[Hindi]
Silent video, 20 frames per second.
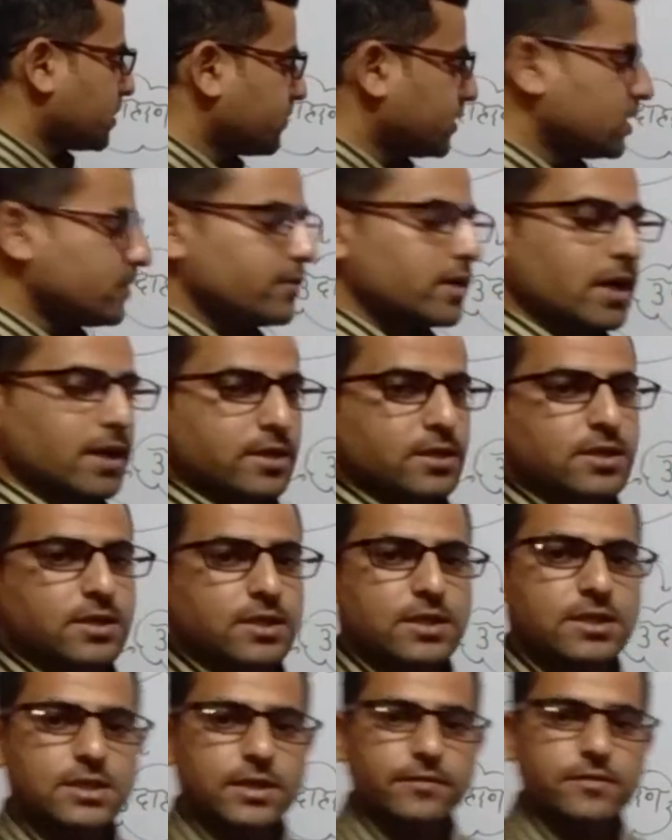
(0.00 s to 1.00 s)
विधि व्याकरण
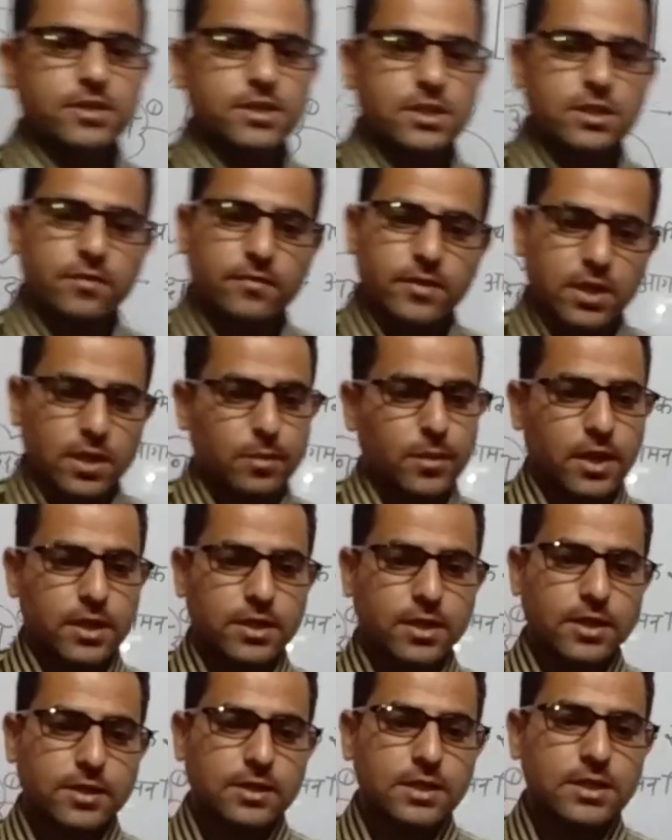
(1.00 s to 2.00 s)
की सर्वश्रेष्ठ विधि मानी
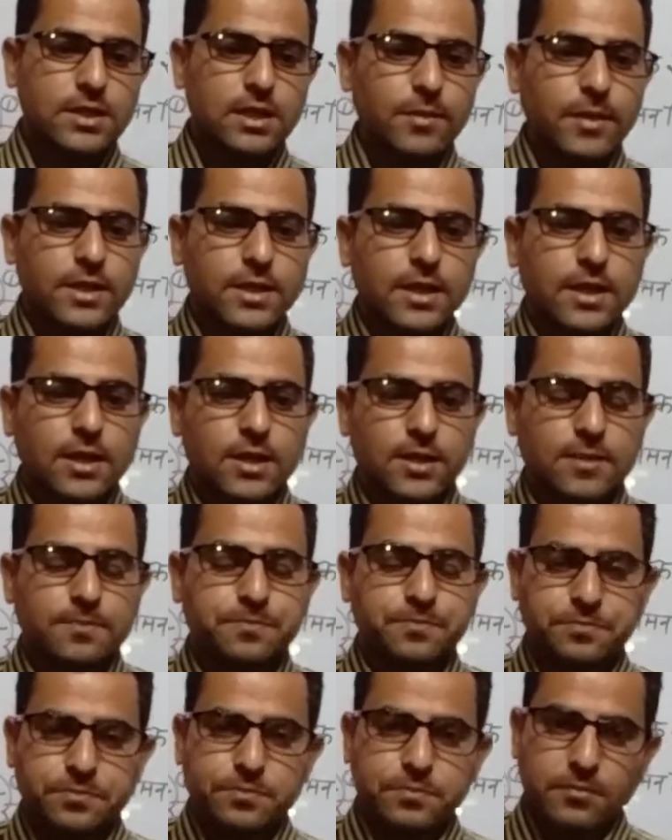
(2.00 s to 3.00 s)
गई इसके बाद देखेंगे
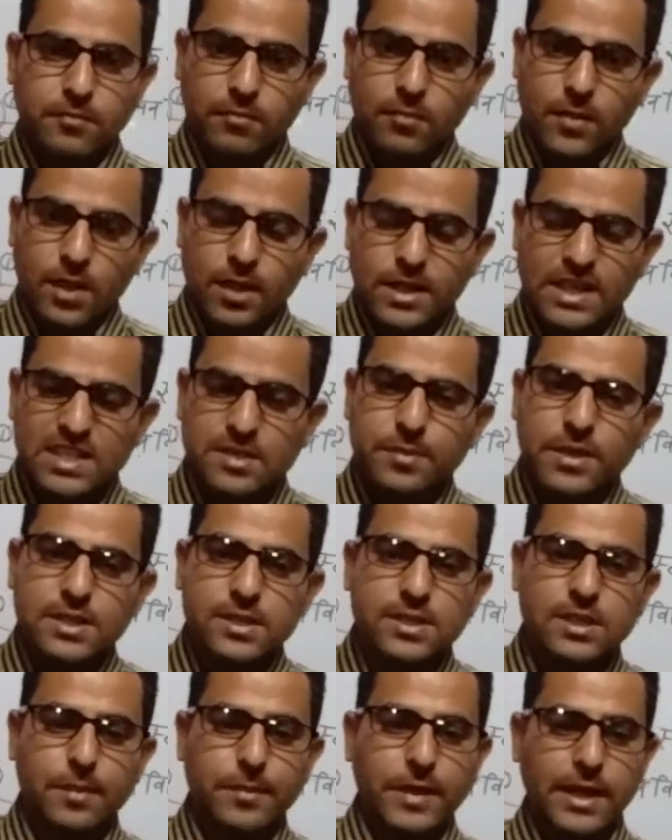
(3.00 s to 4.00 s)
इसमें
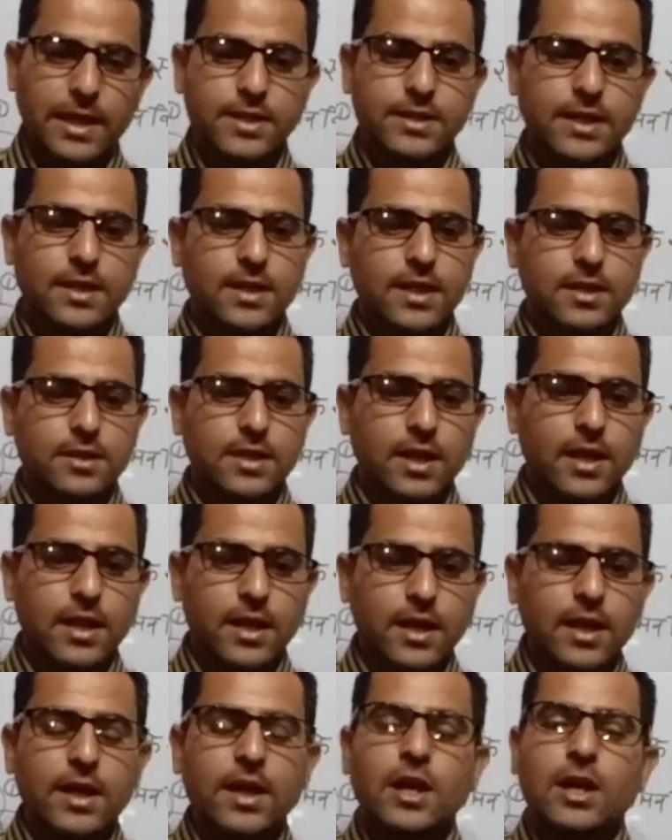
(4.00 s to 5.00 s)
समय अधिक लगता
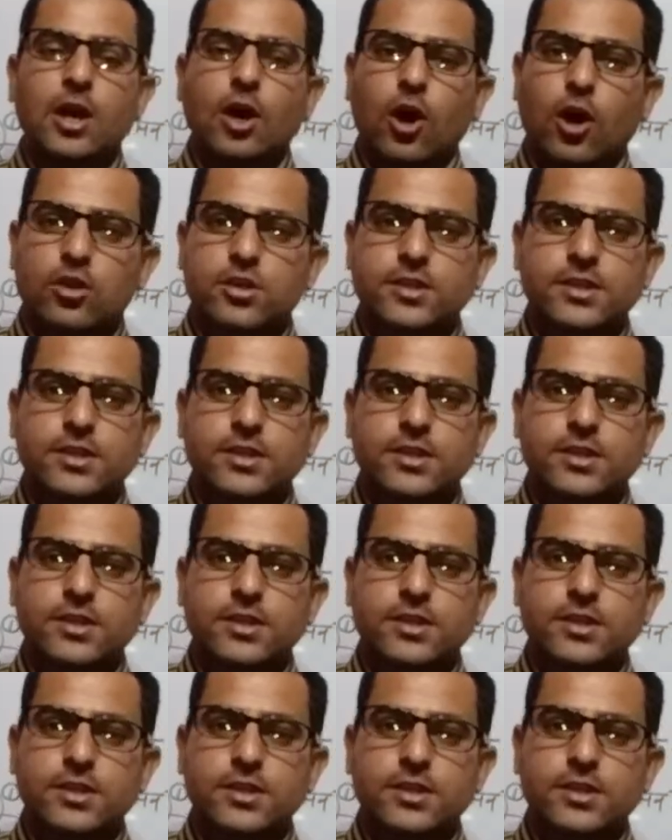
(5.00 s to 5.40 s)
है और